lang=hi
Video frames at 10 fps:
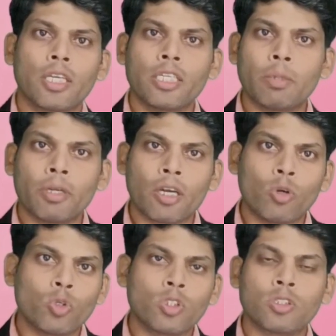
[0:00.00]
के डिमिट
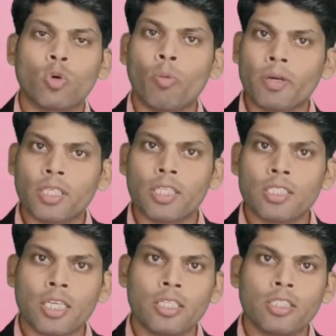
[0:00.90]
अकाउंट ओपन
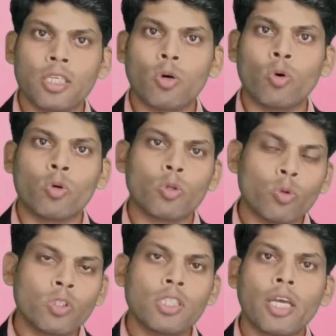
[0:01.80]
करना चाहिए और
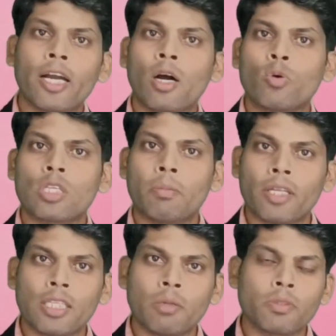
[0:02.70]
उन अकाउंट के
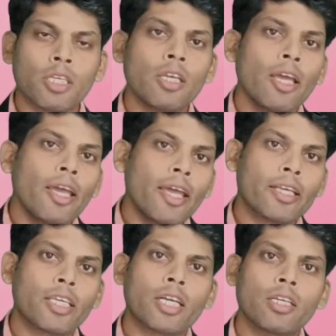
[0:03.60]
माध्यम से
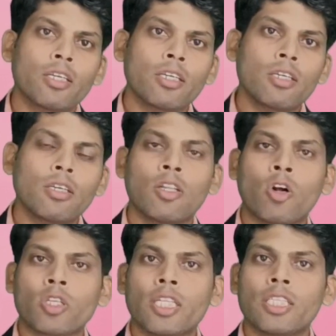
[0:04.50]
एक एक
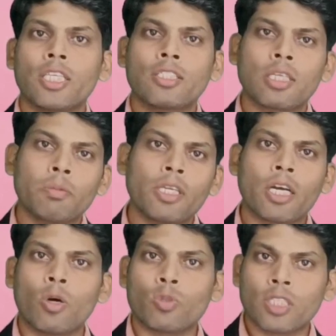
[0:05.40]
लॉट के लिए सभी
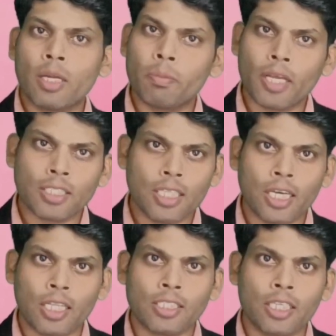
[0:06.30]
अकाउंट से एप्लीकेशन
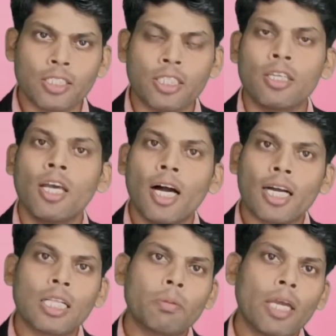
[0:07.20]
लगाना चाहिए
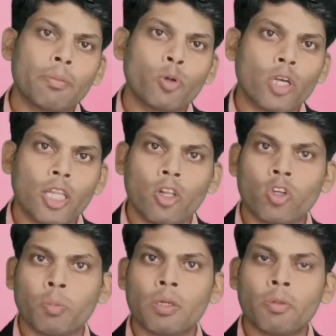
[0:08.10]
अगर हमें आई का
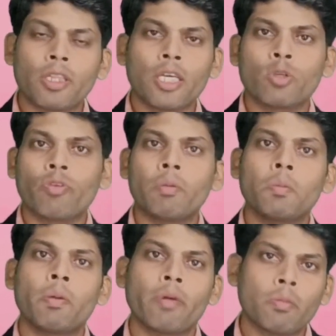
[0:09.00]
अलाटमेंट मिलता है तो
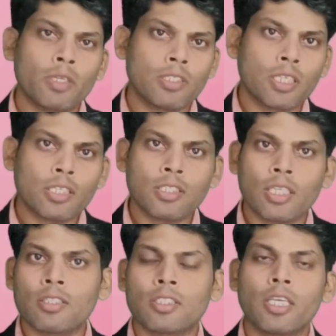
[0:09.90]
फैमिली मेम्बर में से किसी
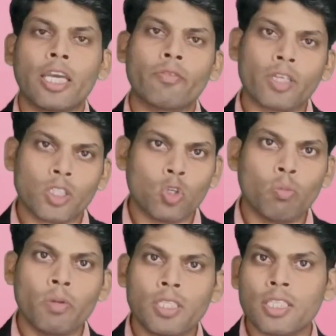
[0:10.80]
न किसी एक व्यक्ति
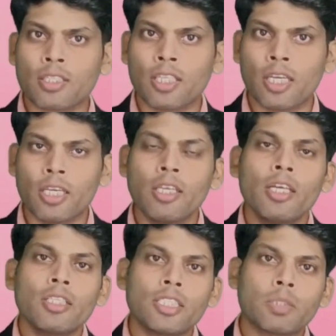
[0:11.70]
को मिल सकता है
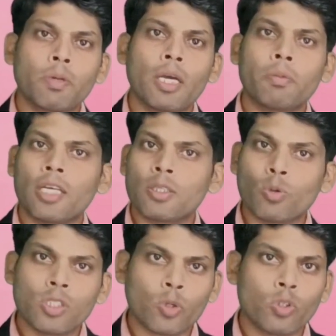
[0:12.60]
जिसमें हम यहाँ से
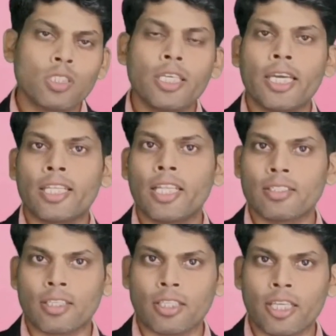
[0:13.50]
कुछ ना कुछ गेन ट्रेन
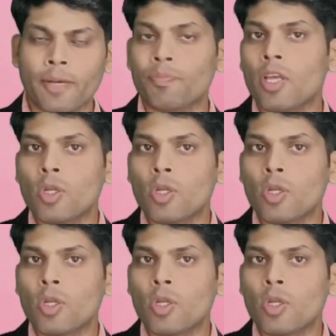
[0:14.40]
ले सकते हैं